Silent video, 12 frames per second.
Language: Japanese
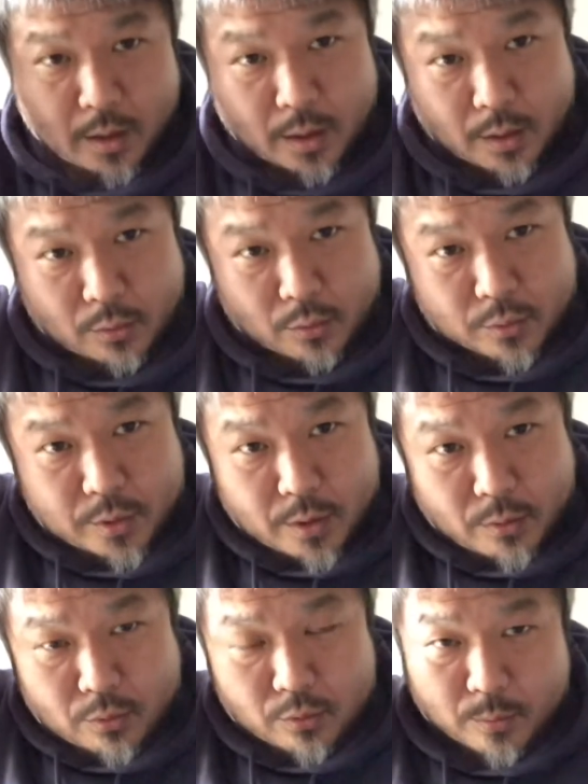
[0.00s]
えっと、全
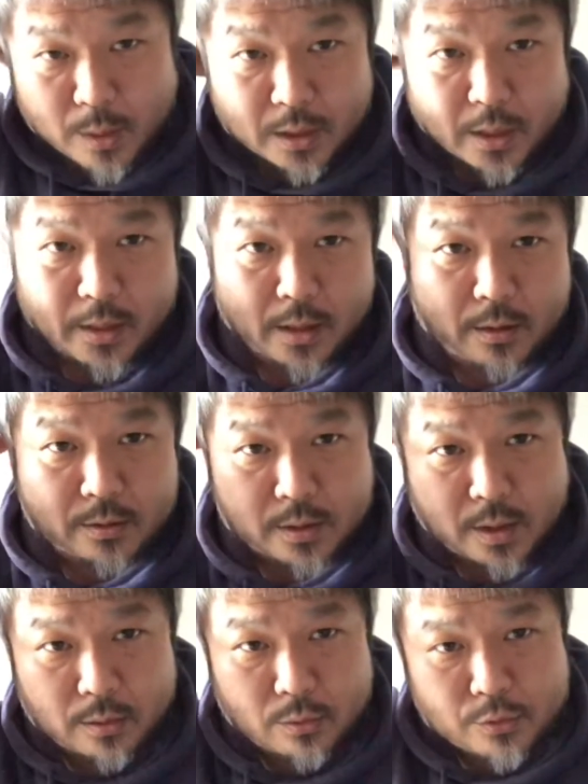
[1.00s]
国のまあ大学
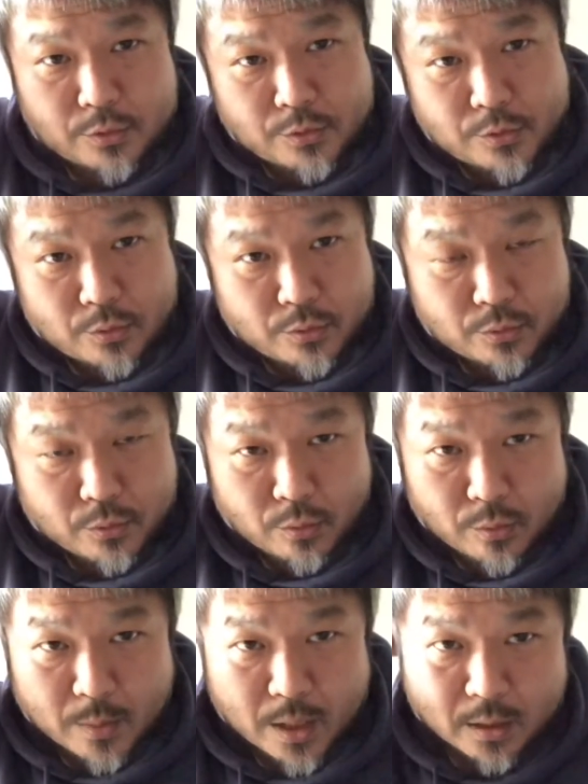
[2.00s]
さんの就職の、まあ、